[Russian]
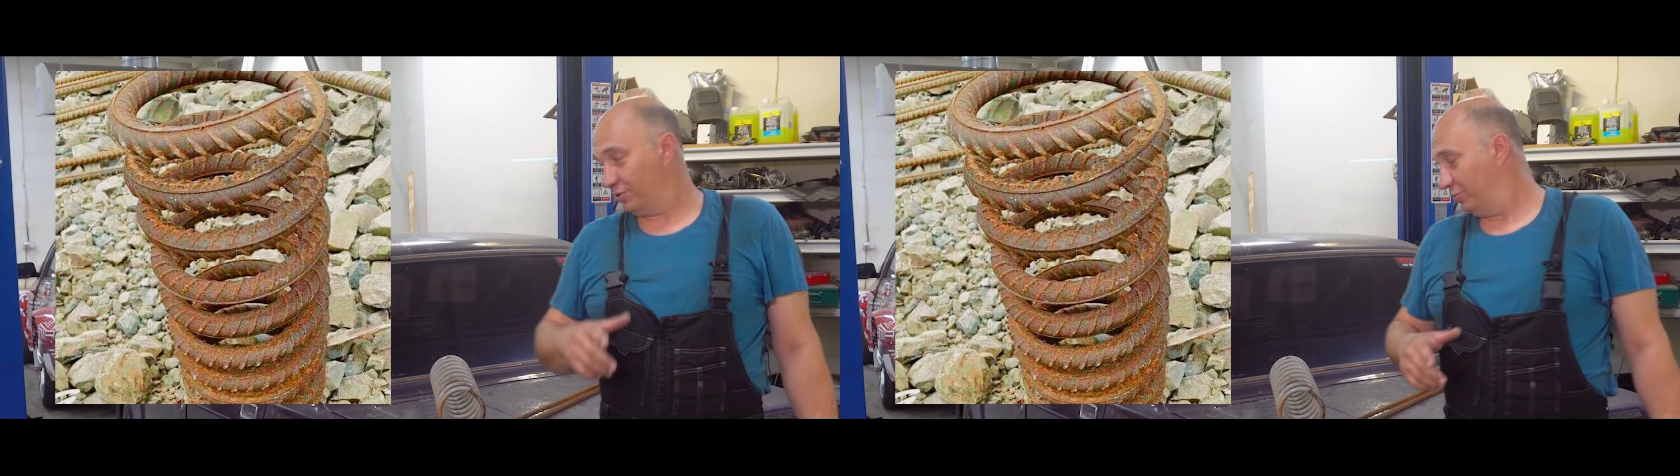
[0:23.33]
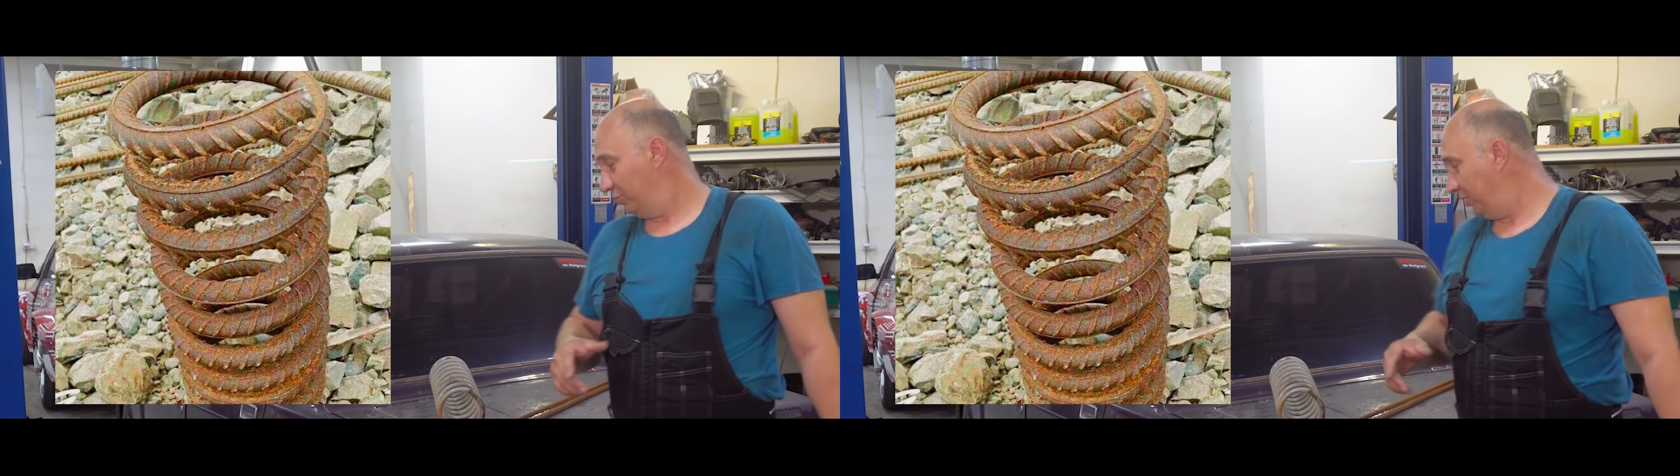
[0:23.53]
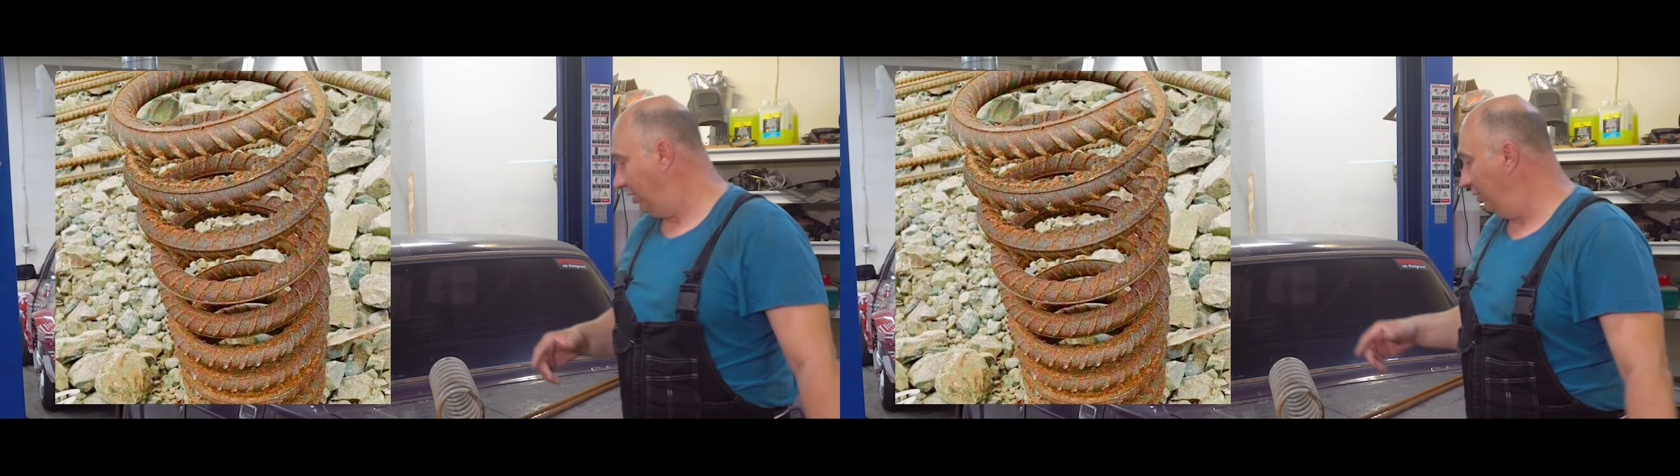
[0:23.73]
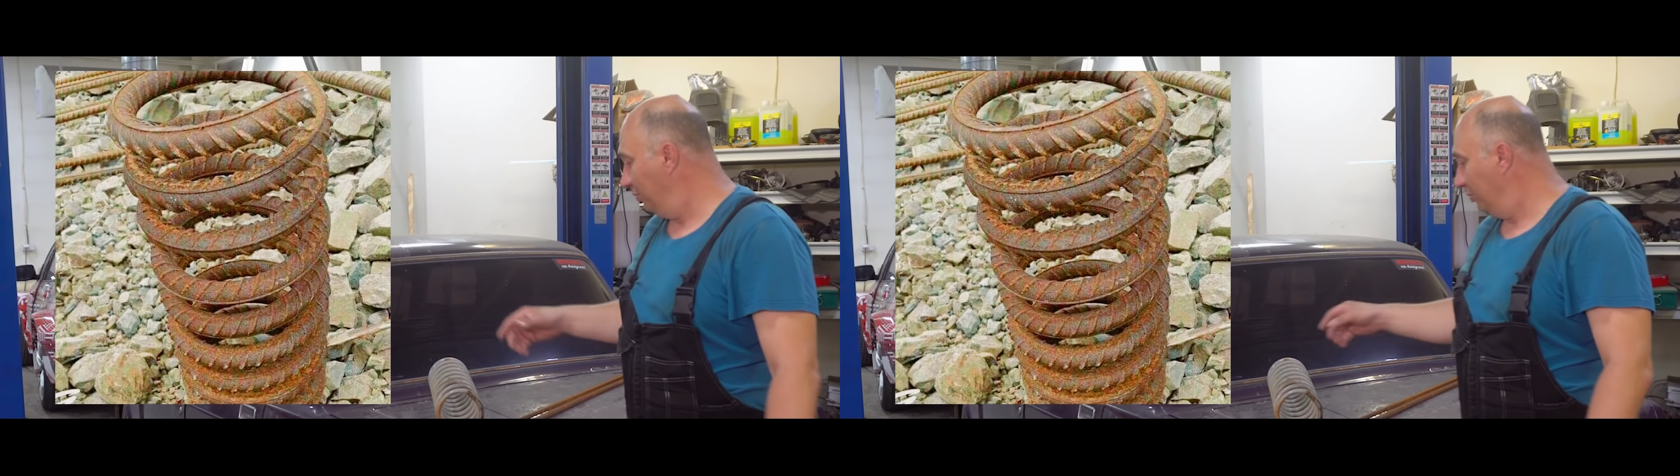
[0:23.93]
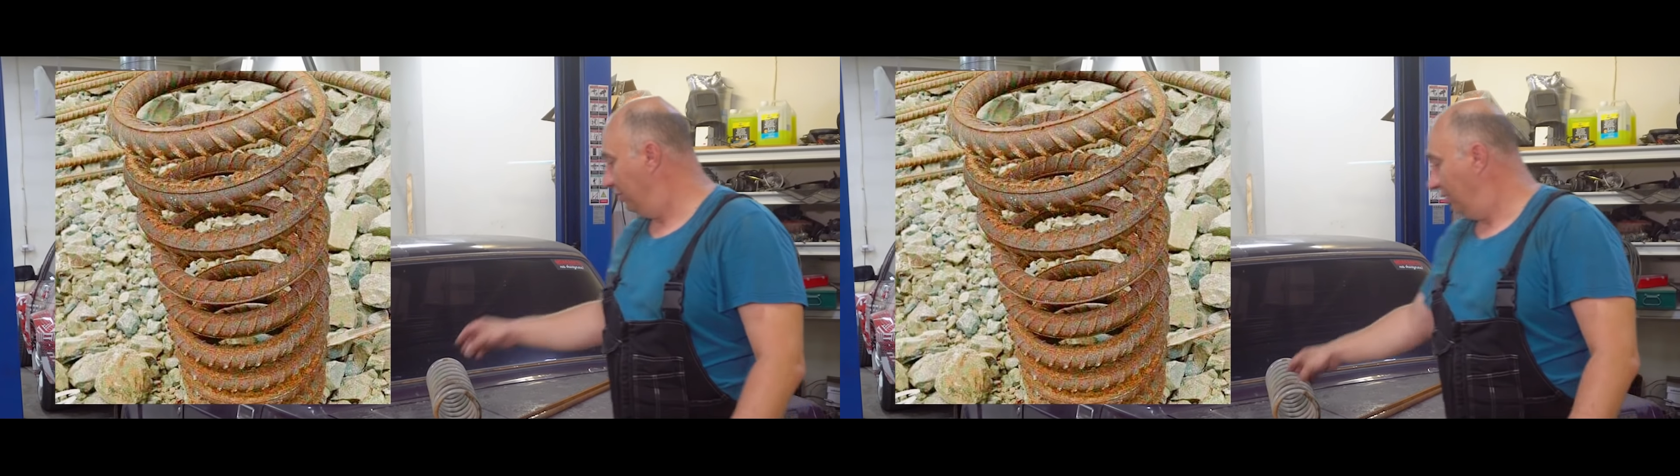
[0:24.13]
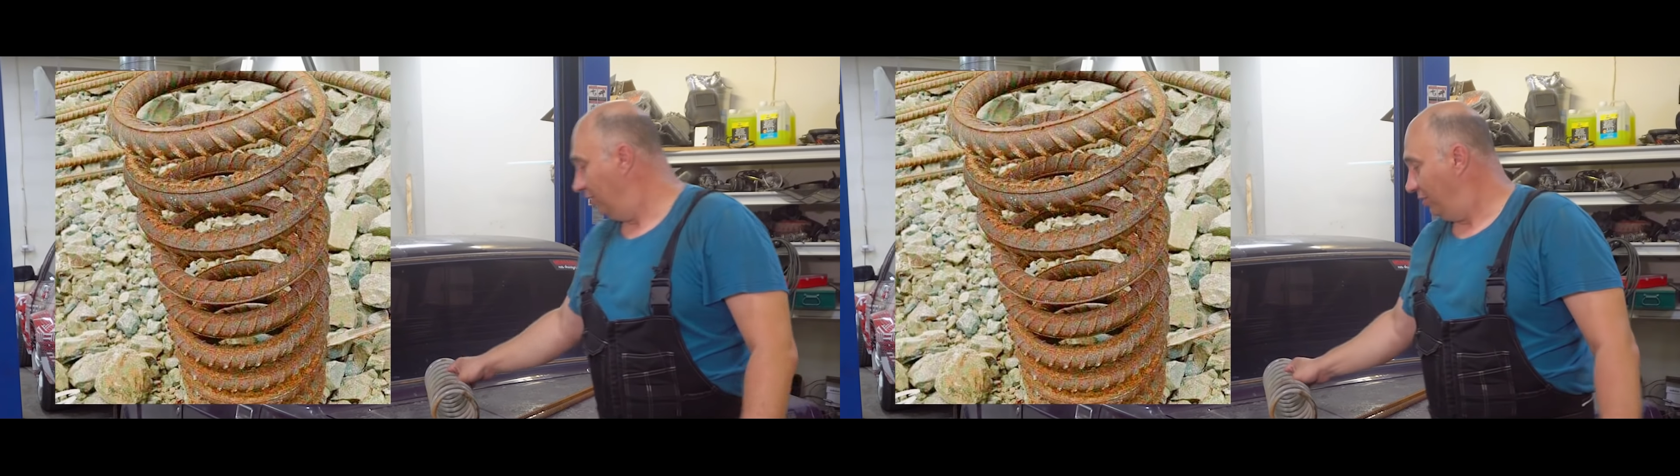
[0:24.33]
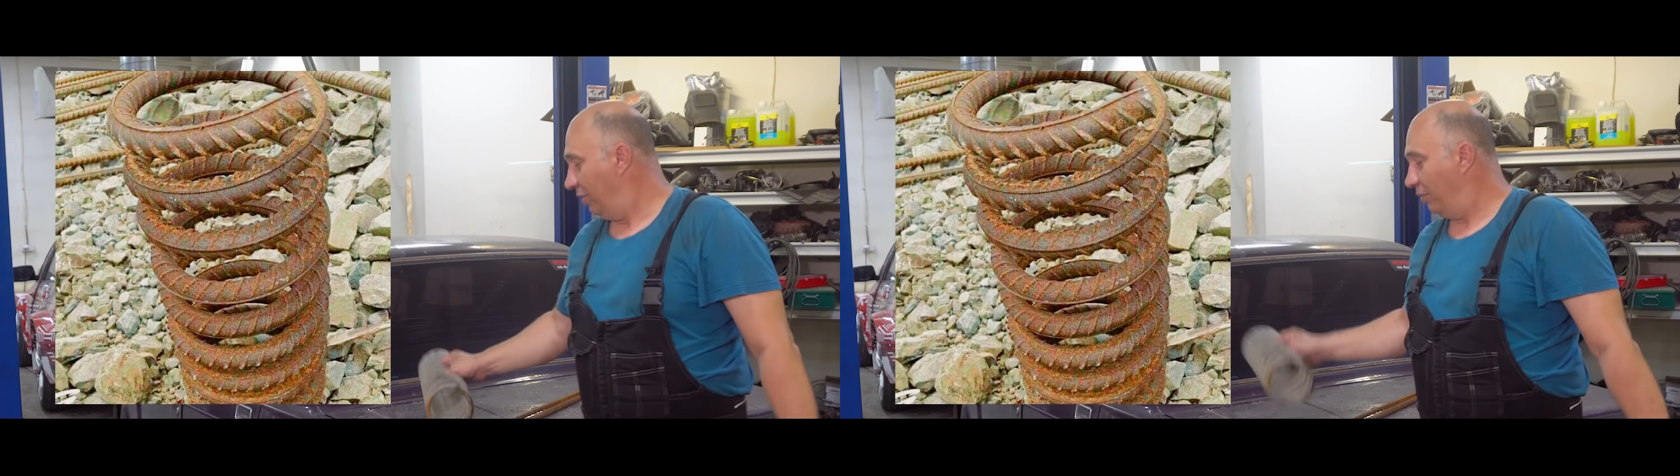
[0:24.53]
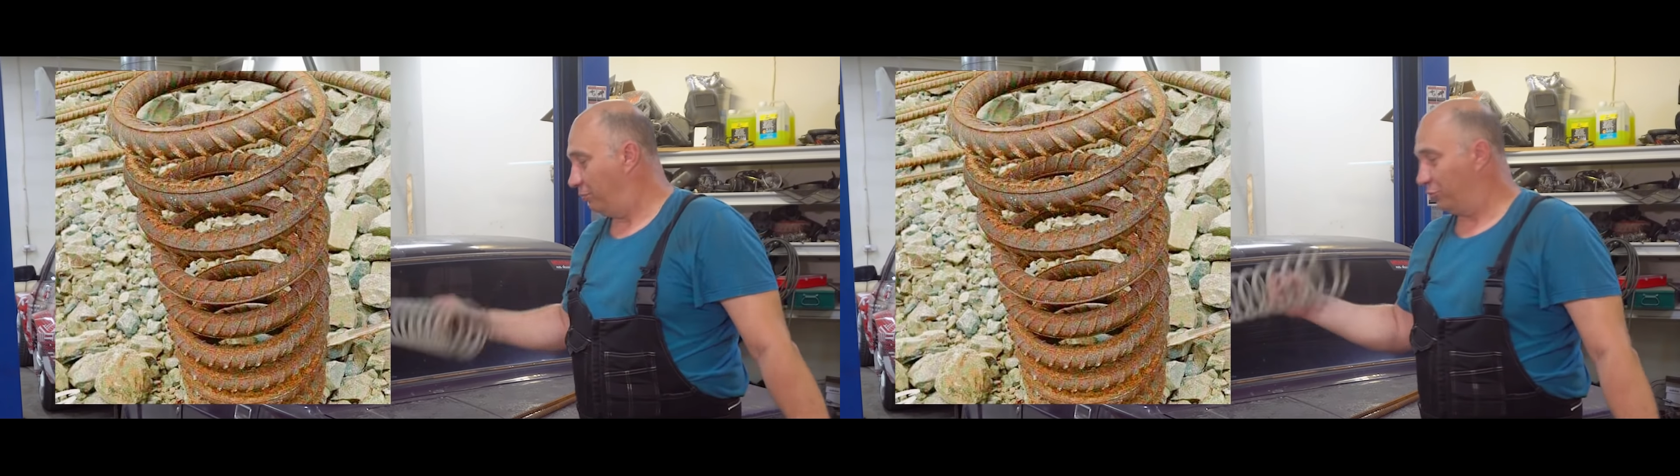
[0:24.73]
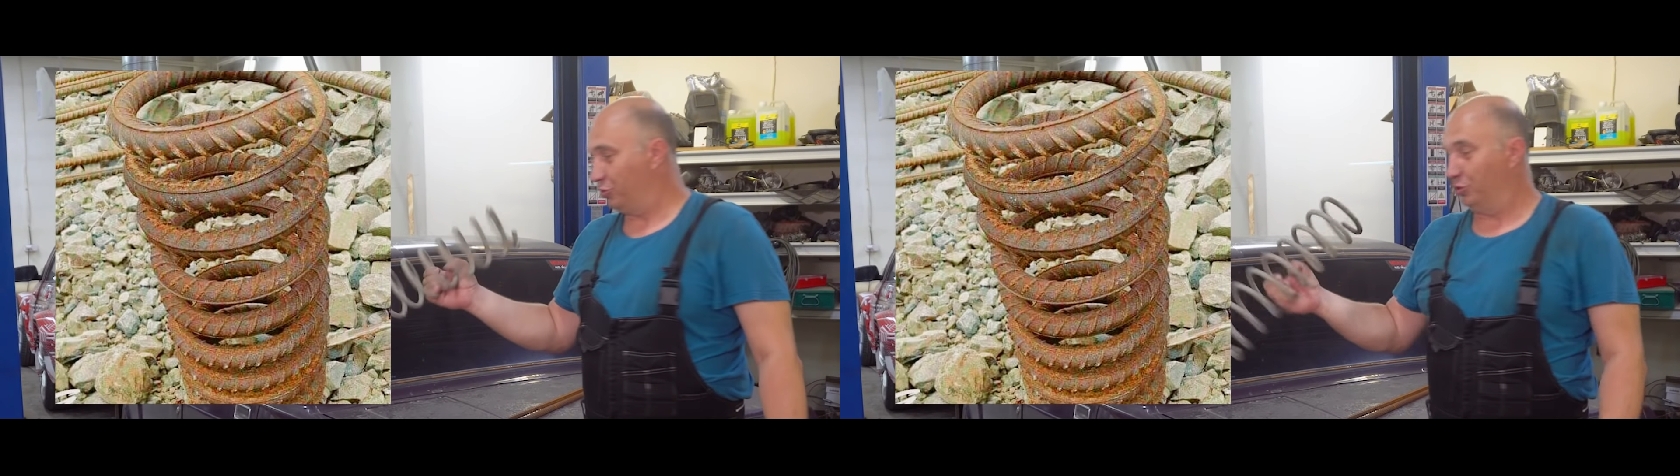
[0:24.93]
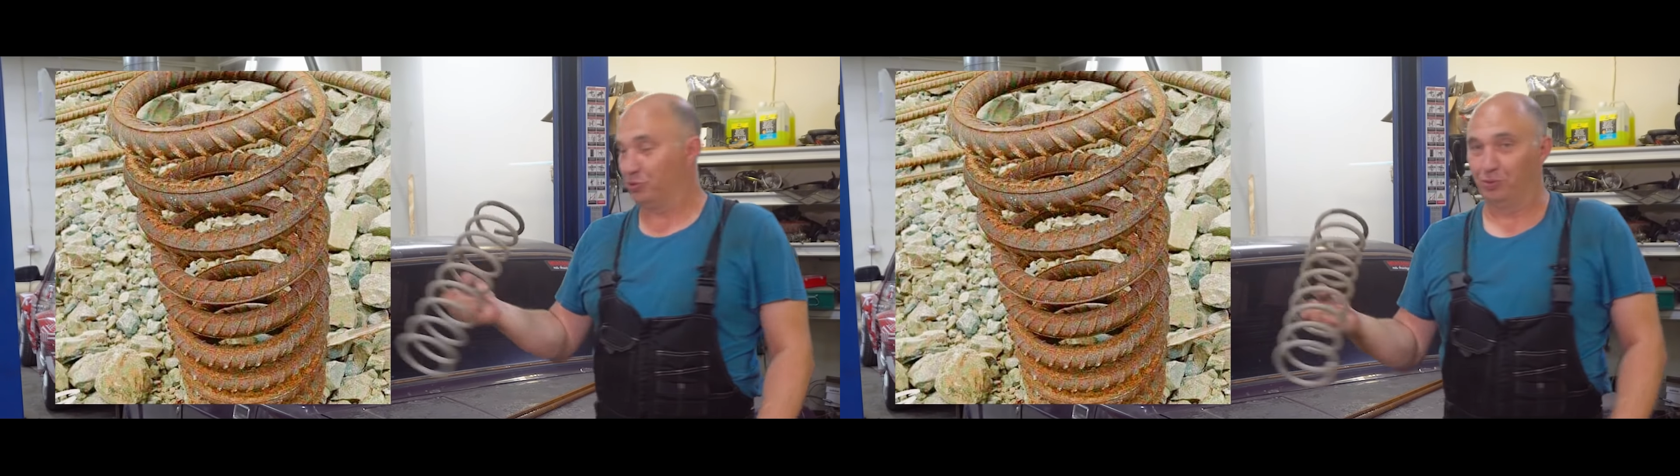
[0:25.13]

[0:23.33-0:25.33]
что вот такие вот а, пружины